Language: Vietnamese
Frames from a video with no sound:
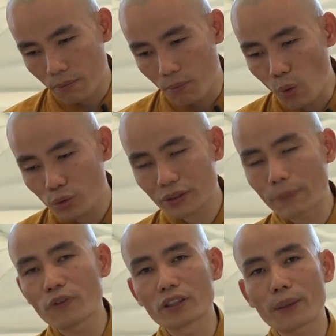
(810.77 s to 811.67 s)
một
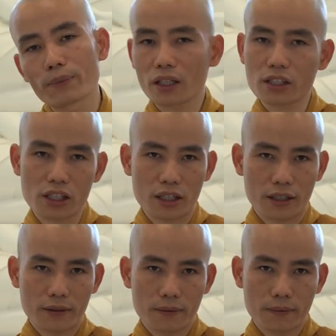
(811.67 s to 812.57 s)
trăm phần trăm chất xơ.
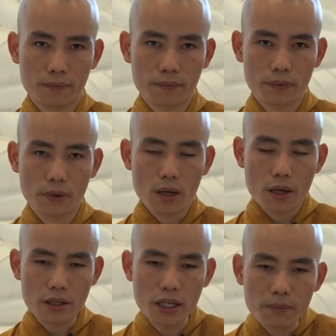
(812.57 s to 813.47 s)

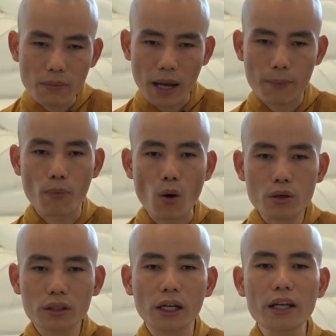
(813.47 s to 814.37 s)
Nhưng mà
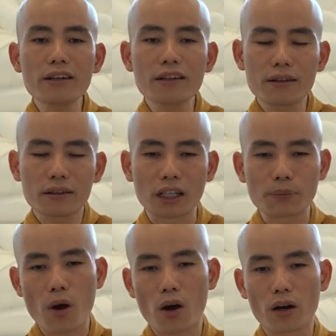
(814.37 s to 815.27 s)
một ký thịt
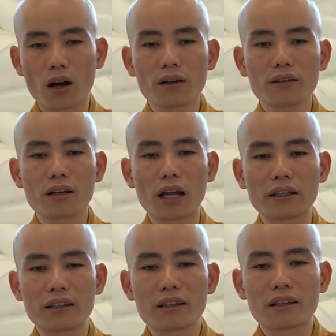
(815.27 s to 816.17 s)
bò đó nó
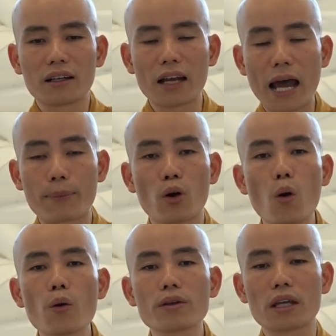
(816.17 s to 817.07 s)
lại làm
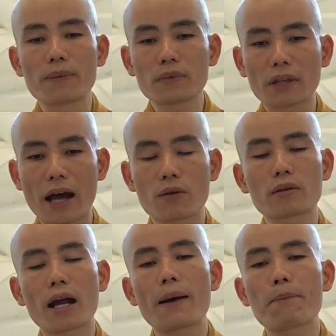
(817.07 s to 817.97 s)
ô nhiễm, tạo
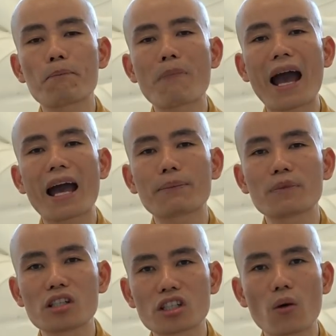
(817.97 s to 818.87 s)
ra ba
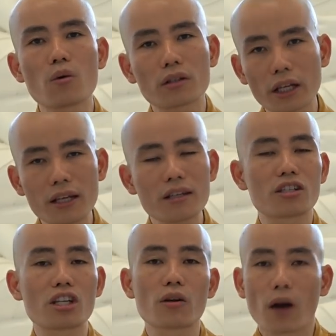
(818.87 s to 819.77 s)
mươi sáu ký
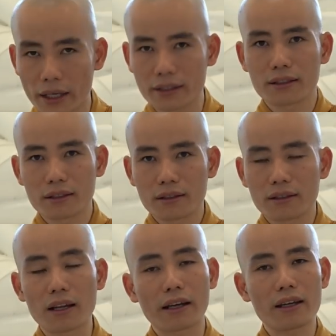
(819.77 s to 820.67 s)
xê o hai,
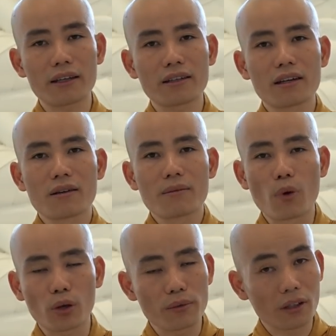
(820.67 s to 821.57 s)
là cái
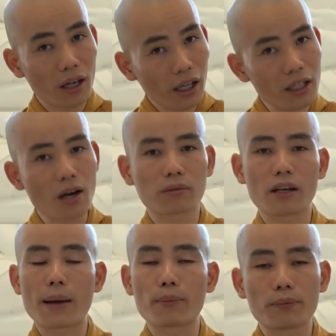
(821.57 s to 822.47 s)
một trong những cái khí độc
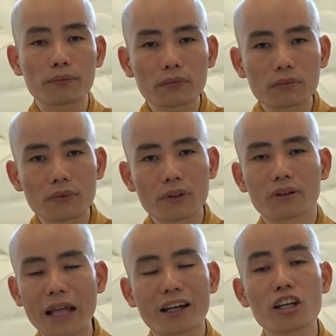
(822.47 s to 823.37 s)
làm
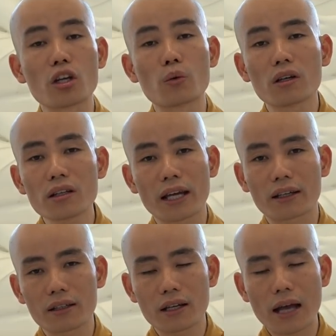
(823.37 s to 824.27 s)
tăng cái hiệu ứng nhà
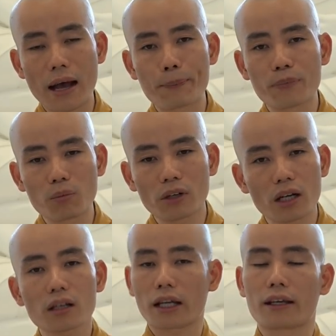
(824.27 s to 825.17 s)
kính, hâm nóng cái
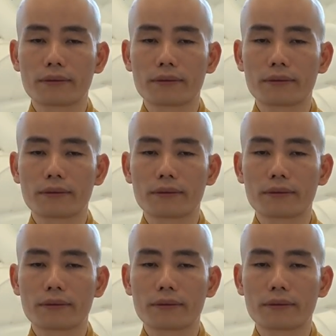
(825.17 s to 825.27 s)
đất này.